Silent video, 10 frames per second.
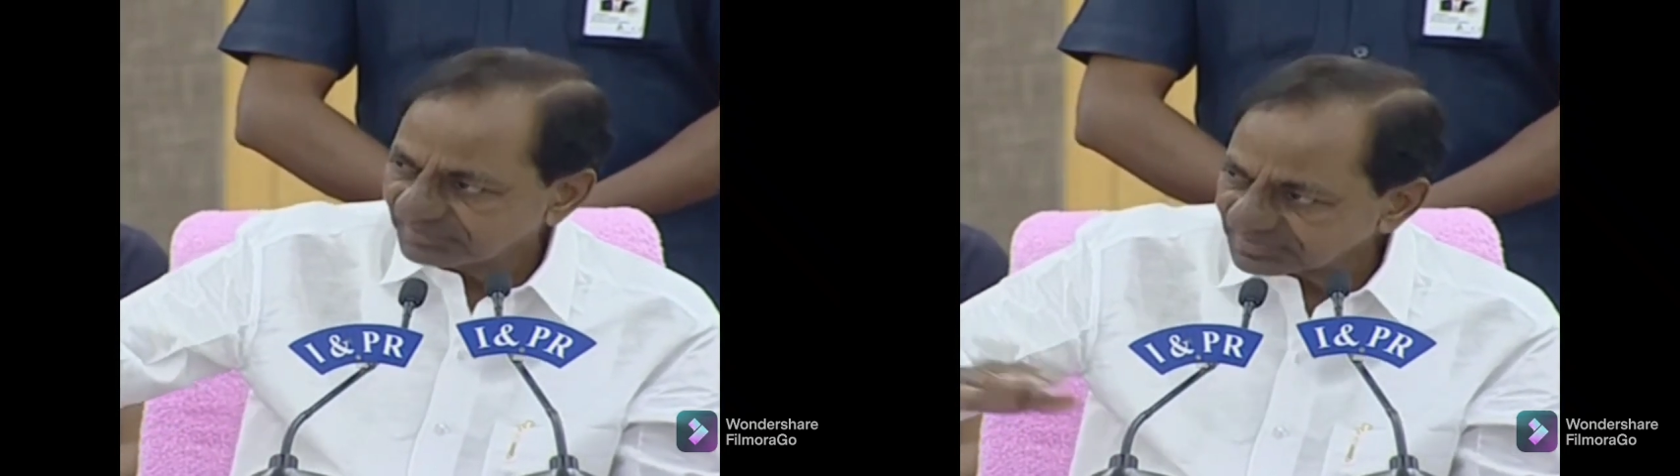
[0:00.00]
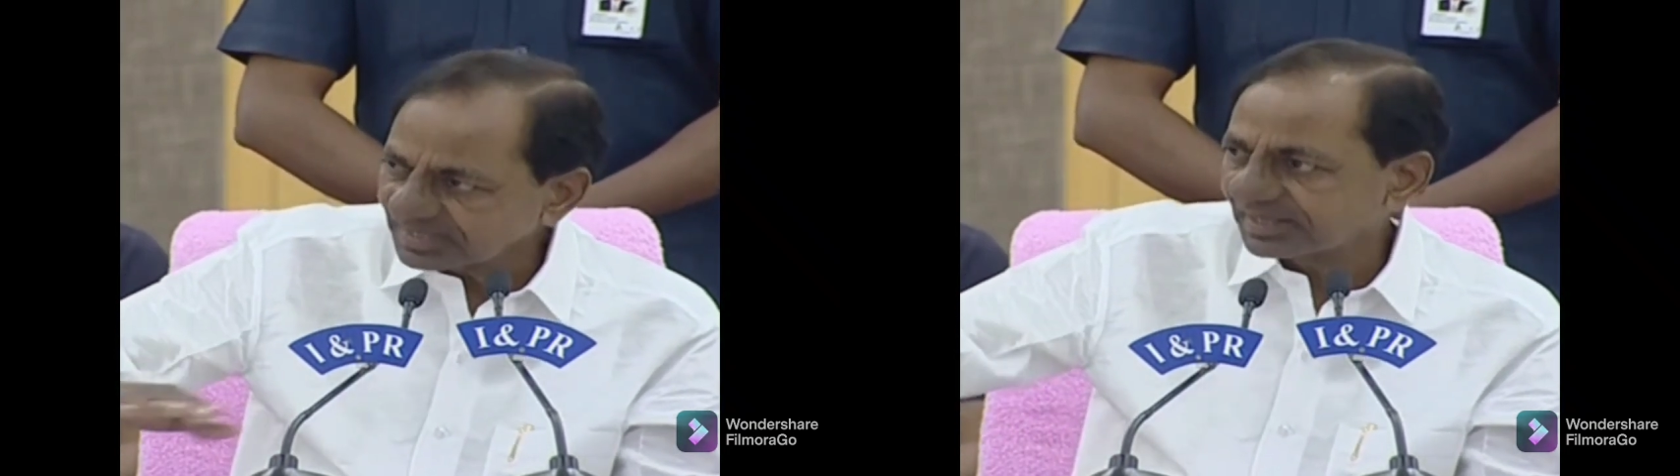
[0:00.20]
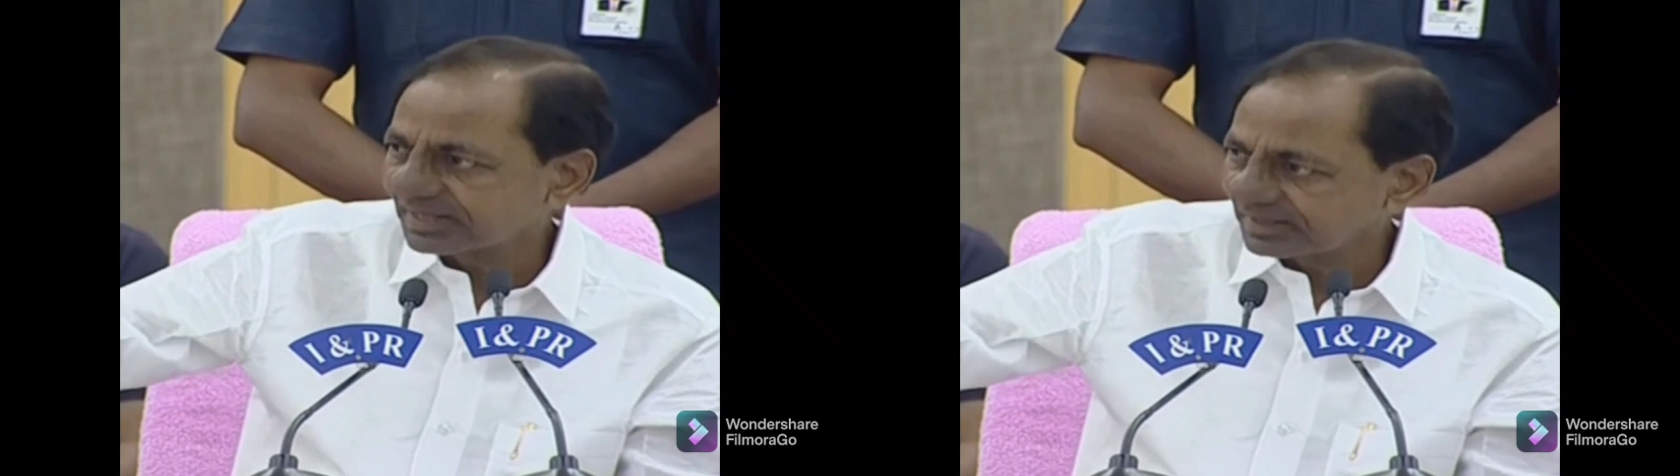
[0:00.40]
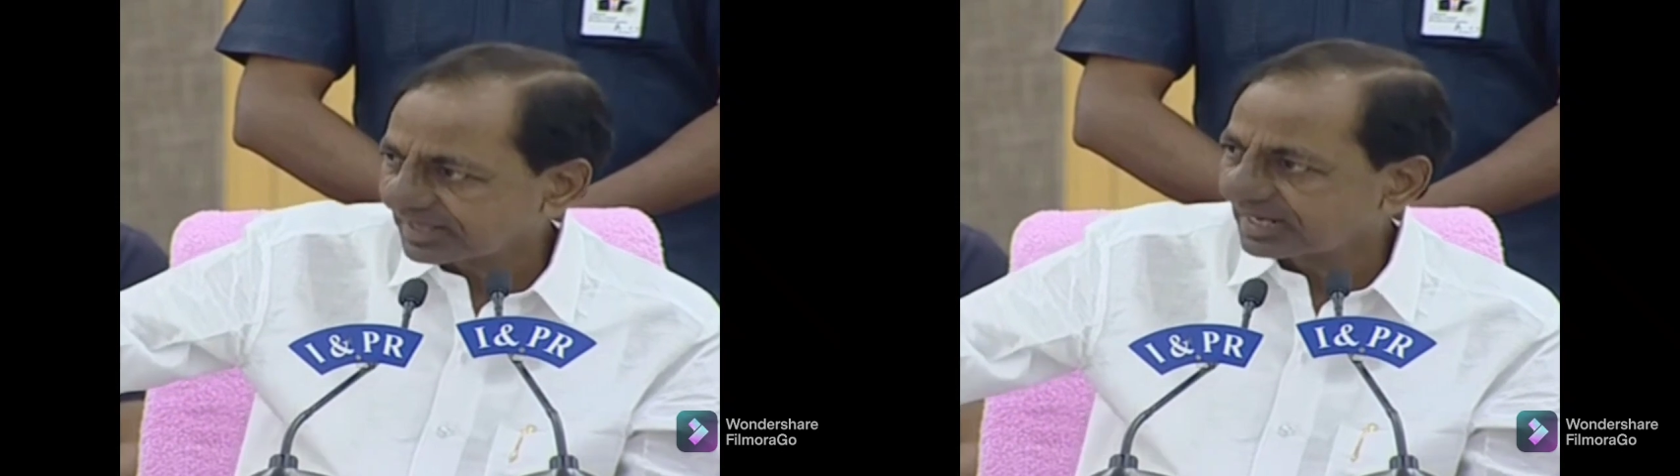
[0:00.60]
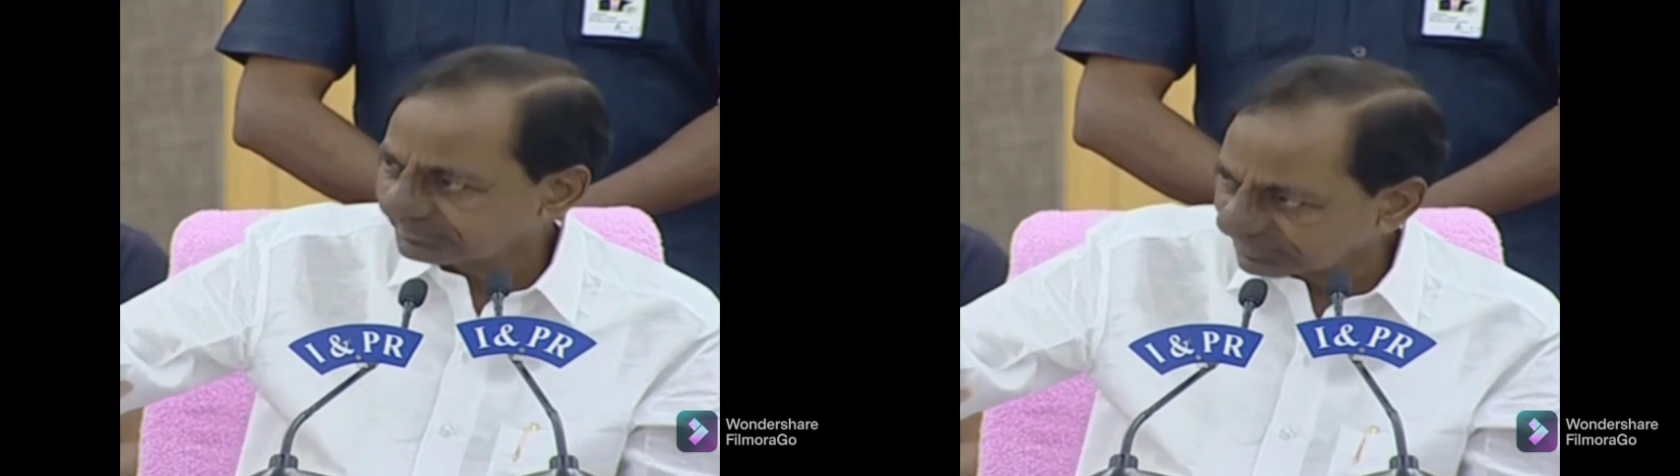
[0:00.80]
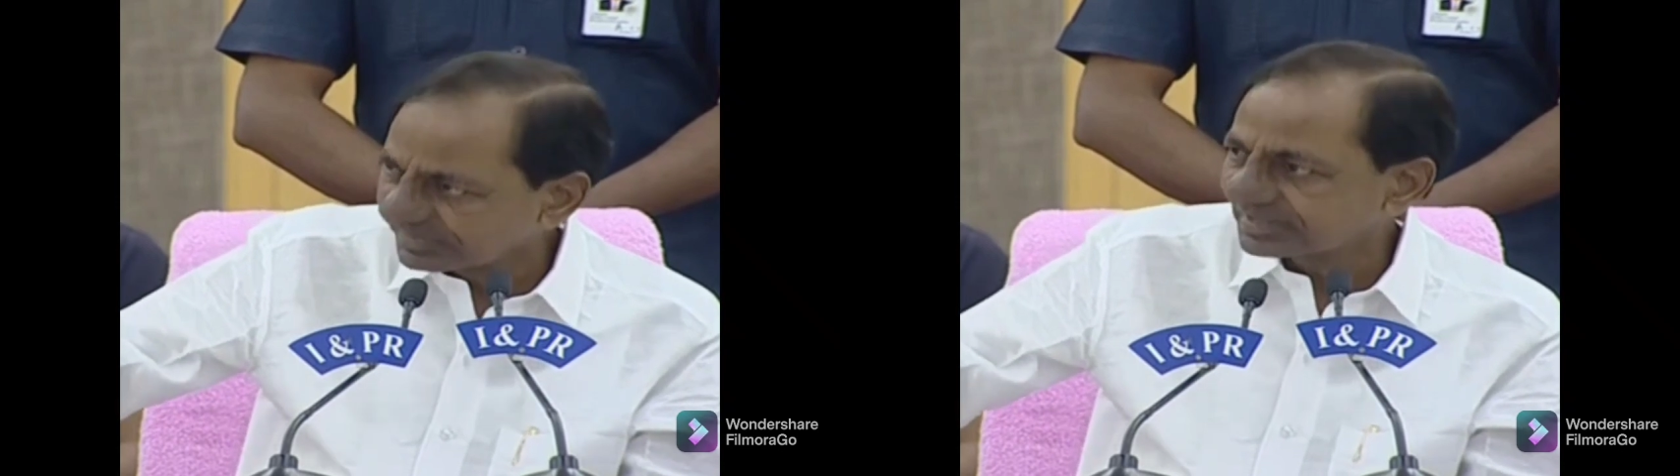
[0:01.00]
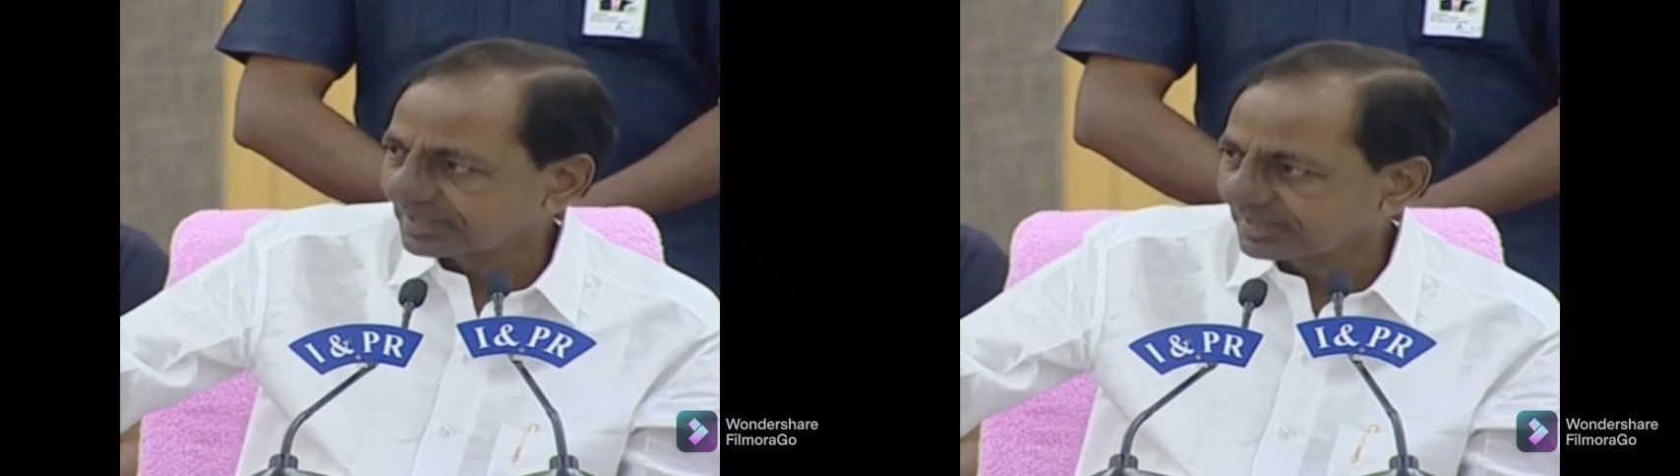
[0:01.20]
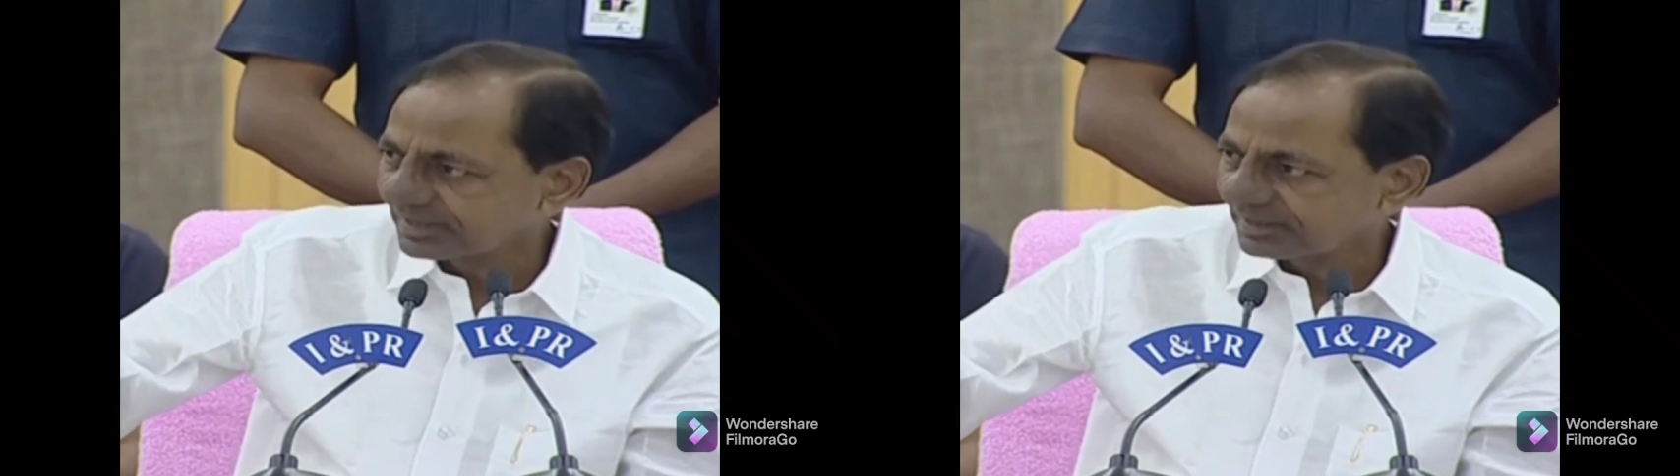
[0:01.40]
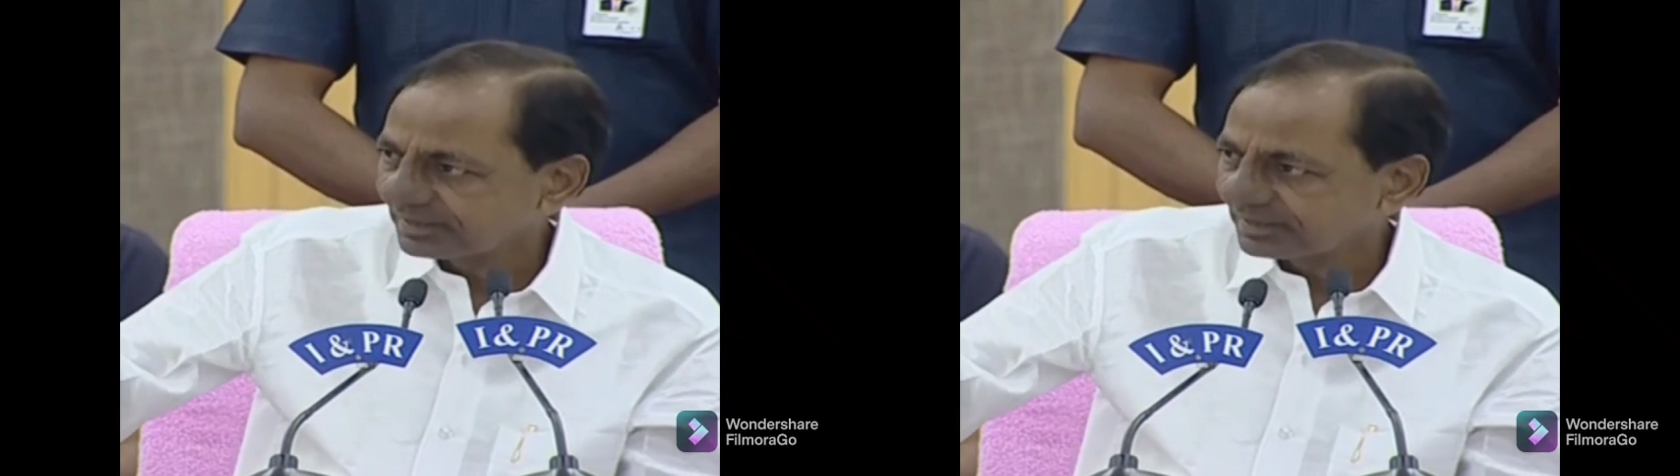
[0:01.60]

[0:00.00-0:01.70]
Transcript: వెంటనే ఆ వెను వెంటనే